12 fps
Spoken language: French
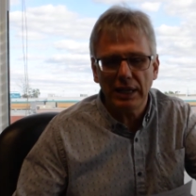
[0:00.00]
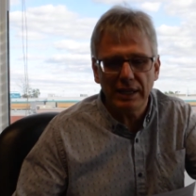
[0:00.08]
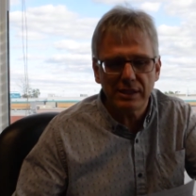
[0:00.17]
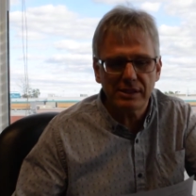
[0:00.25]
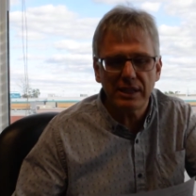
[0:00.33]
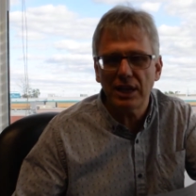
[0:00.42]

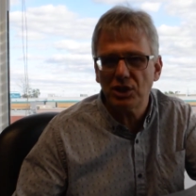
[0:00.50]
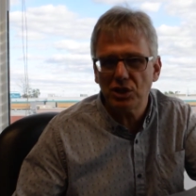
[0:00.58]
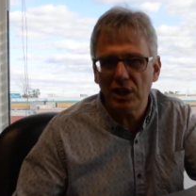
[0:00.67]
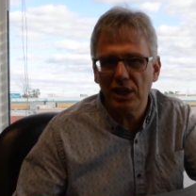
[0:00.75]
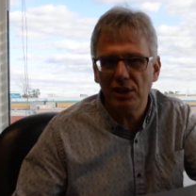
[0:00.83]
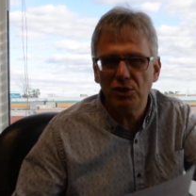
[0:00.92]
la
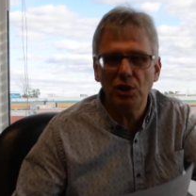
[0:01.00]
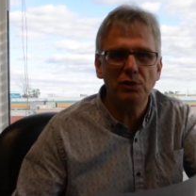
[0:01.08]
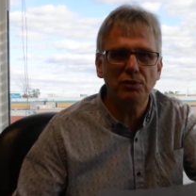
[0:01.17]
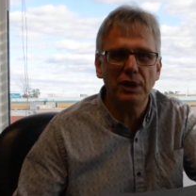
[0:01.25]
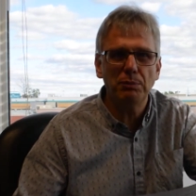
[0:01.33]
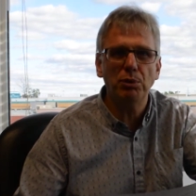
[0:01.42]
SCHL ne le
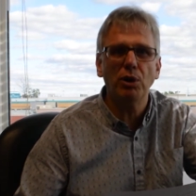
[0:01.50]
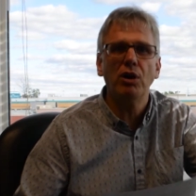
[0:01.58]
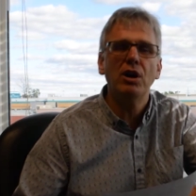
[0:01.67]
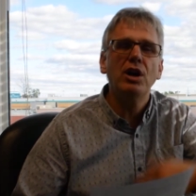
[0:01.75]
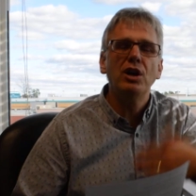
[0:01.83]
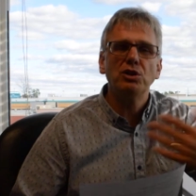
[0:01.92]
fait pas.